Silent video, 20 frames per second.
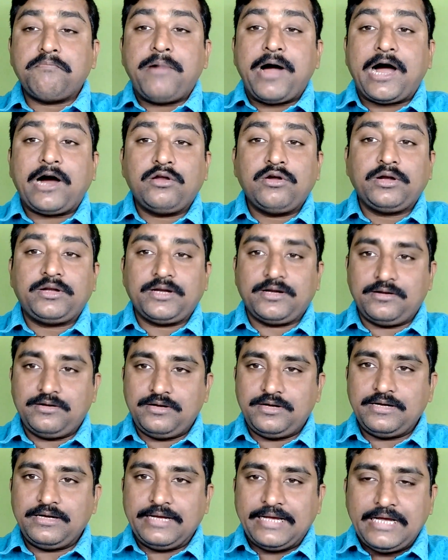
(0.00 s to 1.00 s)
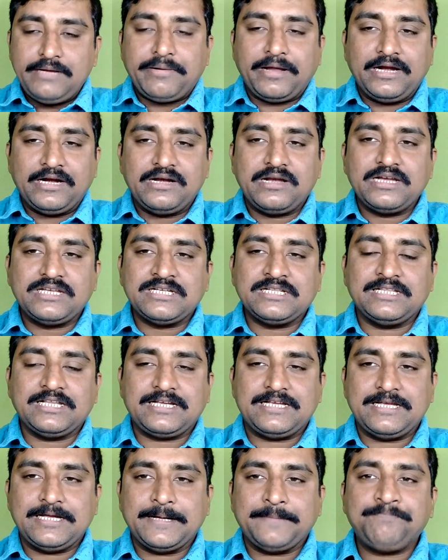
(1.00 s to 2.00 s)
ভায়োলেটেড এই ভ্যালিড রিজন
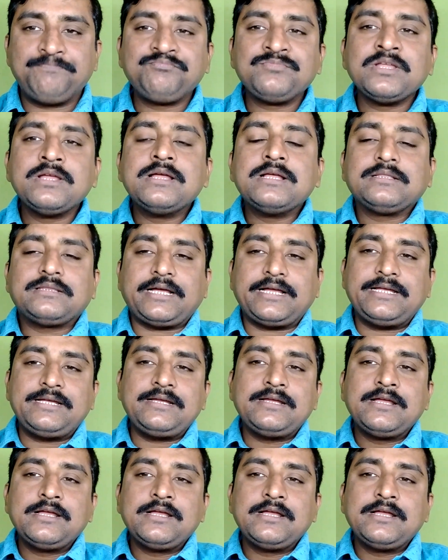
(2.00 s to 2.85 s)
দেখিয়ে তাই